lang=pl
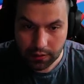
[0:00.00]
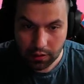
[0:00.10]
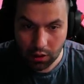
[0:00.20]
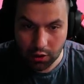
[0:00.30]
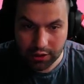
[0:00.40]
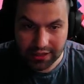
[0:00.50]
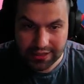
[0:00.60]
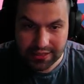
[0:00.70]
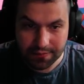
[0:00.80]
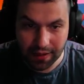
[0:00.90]
Oj,
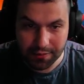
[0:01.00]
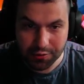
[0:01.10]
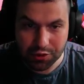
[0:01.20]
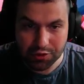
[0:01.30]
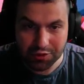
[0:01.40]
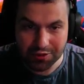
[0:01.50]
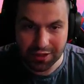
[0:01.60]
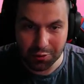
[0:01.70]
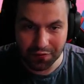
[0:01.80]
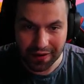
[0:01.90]
teraz mamy już
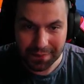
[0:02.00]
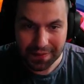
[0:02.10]
deduwę.